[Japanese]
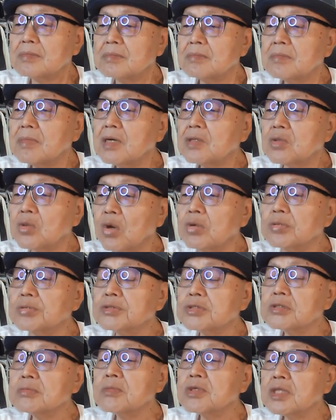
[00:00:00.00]
まあ動
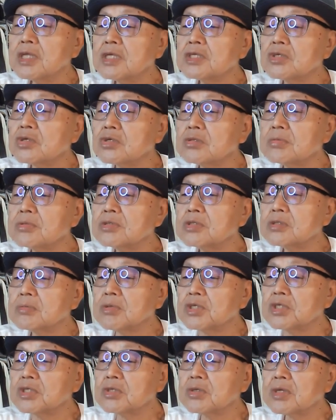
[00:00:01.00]
物もね、植物
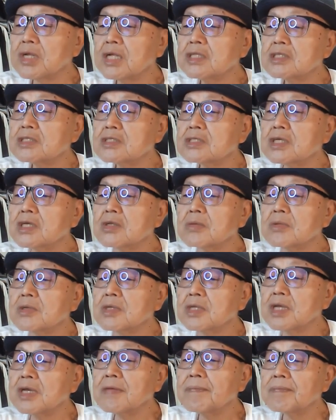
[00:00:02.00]
も一緒なんですけど
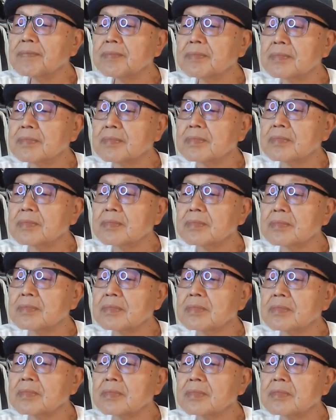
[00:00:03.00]
もね、う
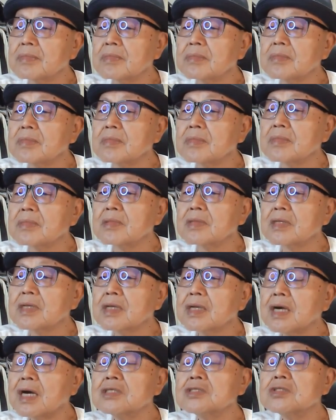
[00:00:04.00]
ん、
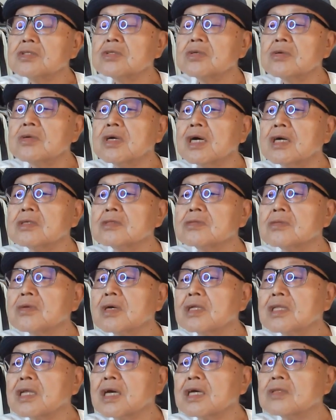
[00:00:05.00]
感情があると
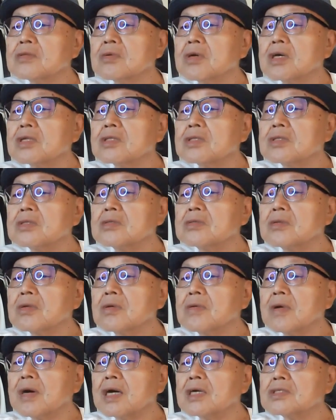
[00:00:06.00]
かないとかっていう
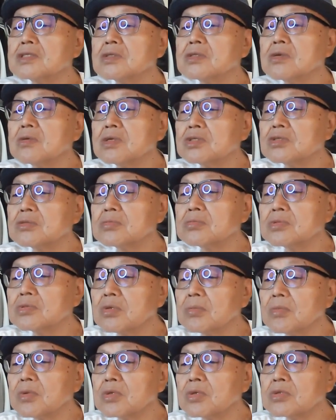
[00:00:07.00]
のは、人は自
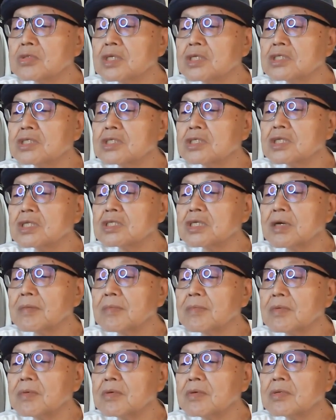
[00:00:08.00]
分の物差しでし
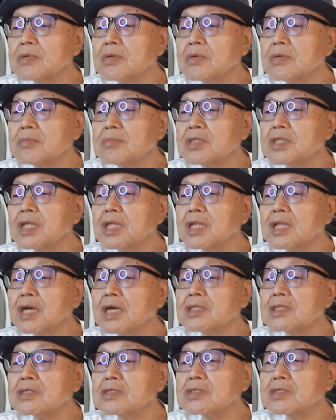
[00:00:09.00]
かものを見て
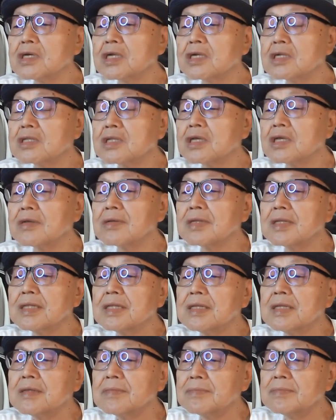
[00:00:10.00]
ないですからね。
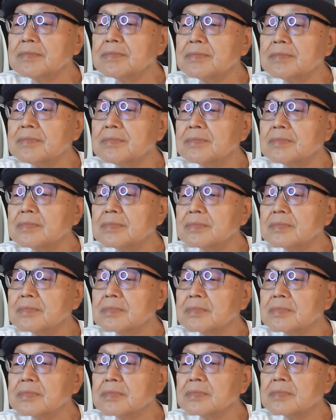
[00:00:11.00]
うん、
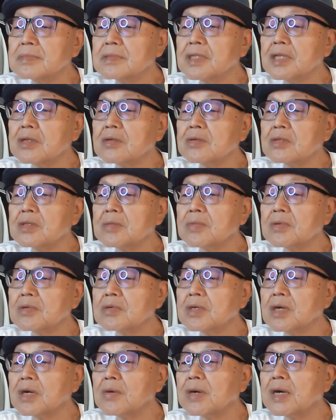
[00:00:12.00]
なので
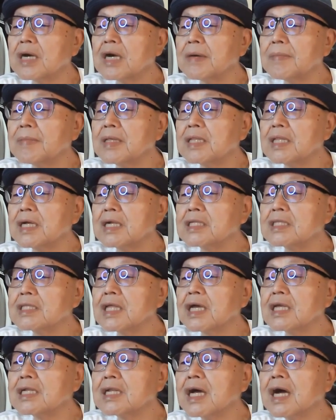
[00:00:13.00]
僕はワカメになり
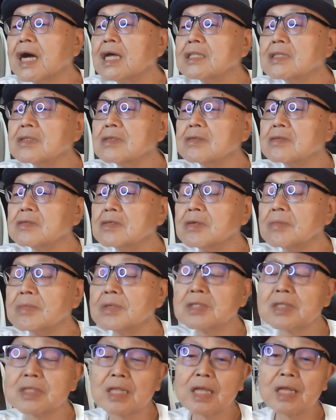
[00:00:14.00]
たいなっていうふうに
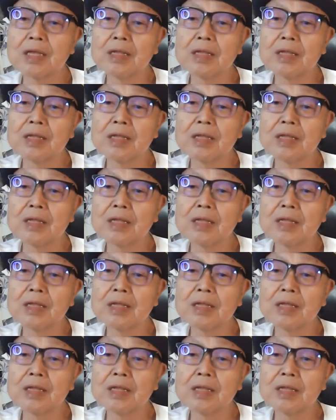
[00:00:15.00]
思って、